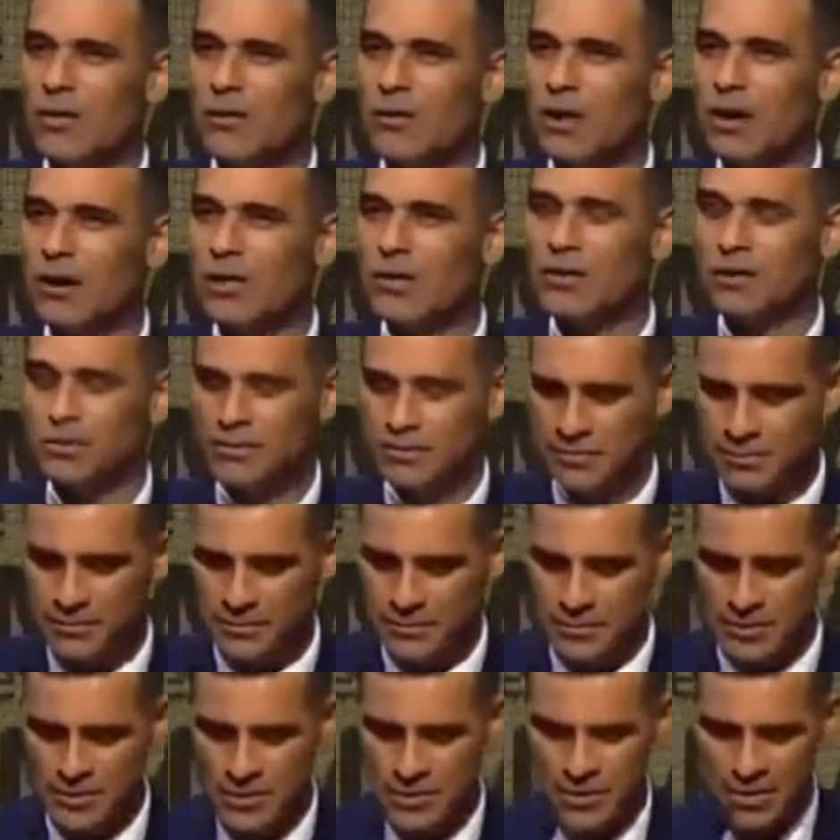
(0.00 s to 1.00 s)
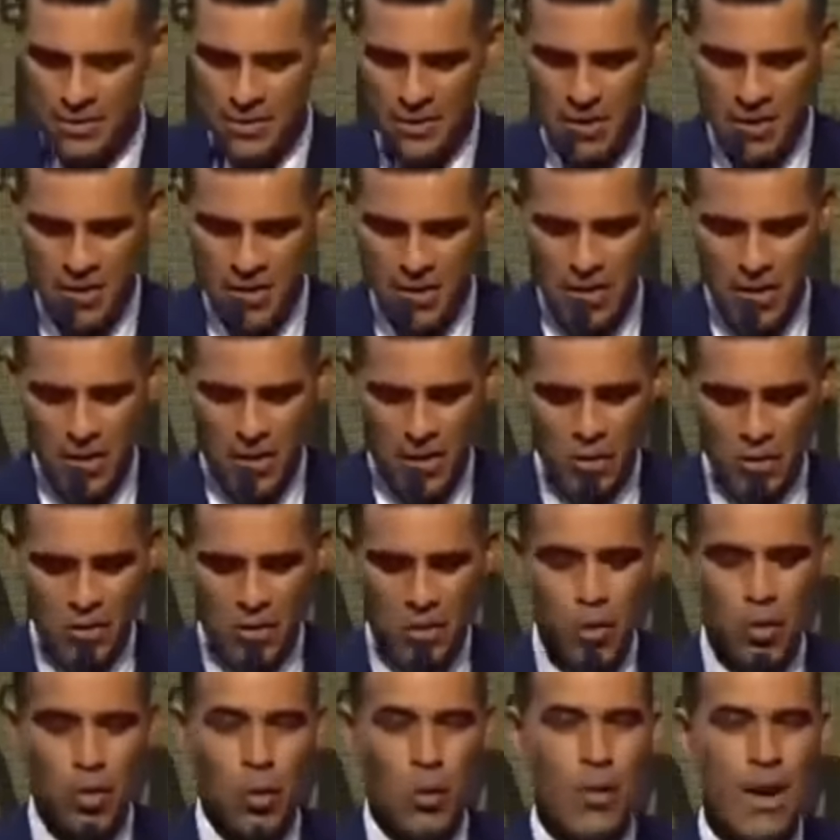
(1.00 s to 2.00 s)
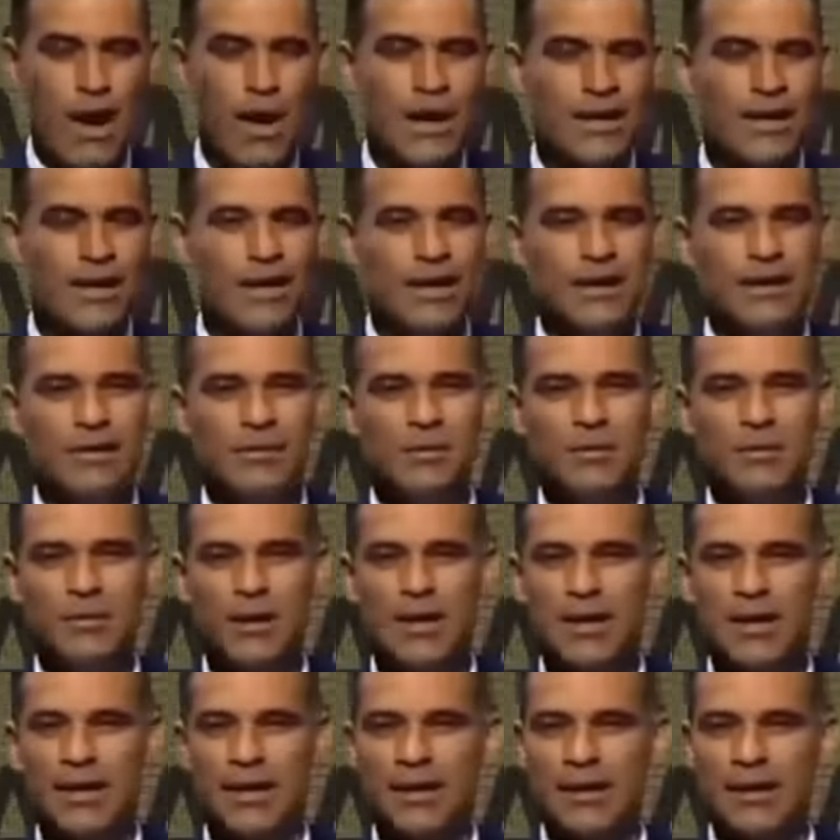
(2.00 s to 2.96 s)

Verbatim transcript: el balón, tu magia para